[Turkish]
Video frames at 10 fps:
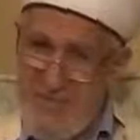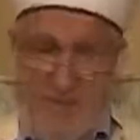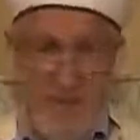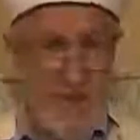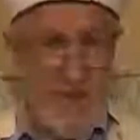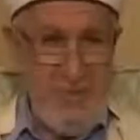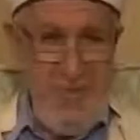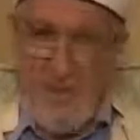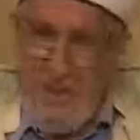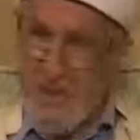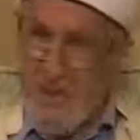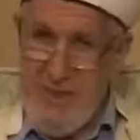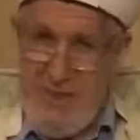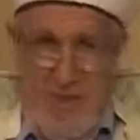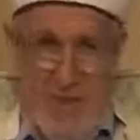zehir içmek
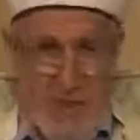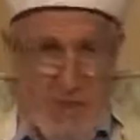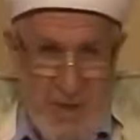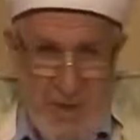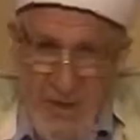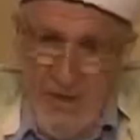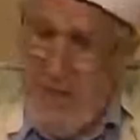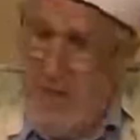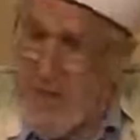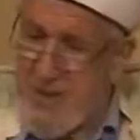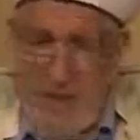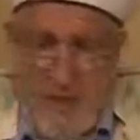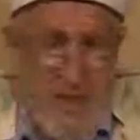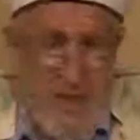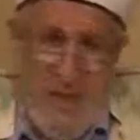intihar etmektir ve
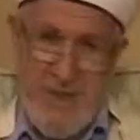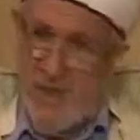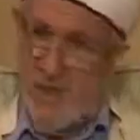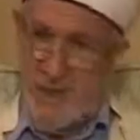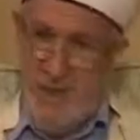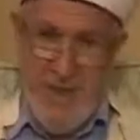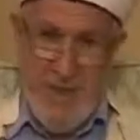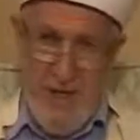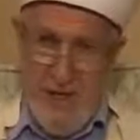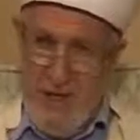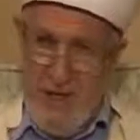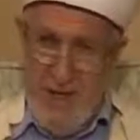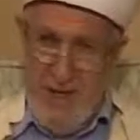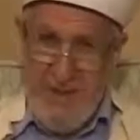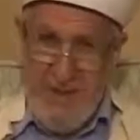intihar da yasaktır Kur'an ayetiyle.
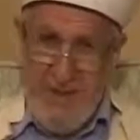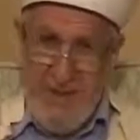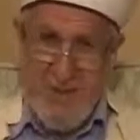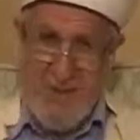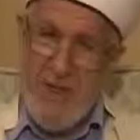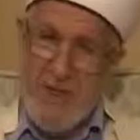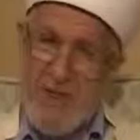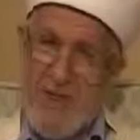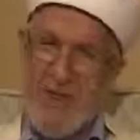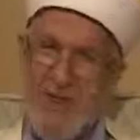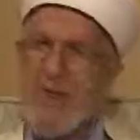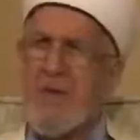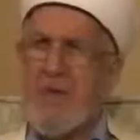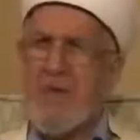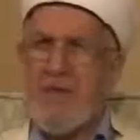Kendinizi öldürmeyin diyor Allah.
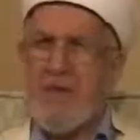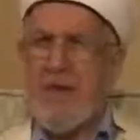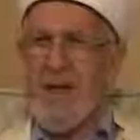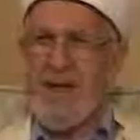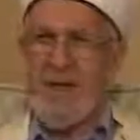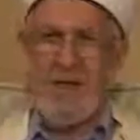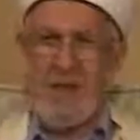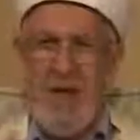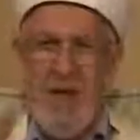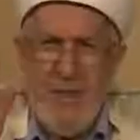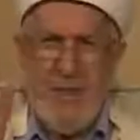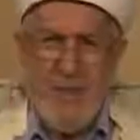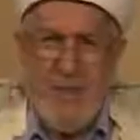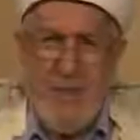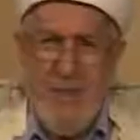Yani hocalar da
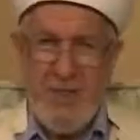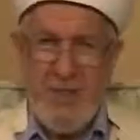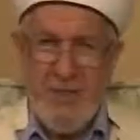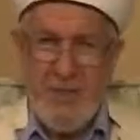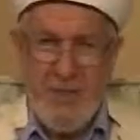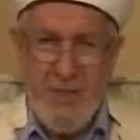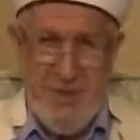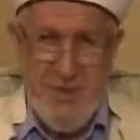içiyor. Alışmış.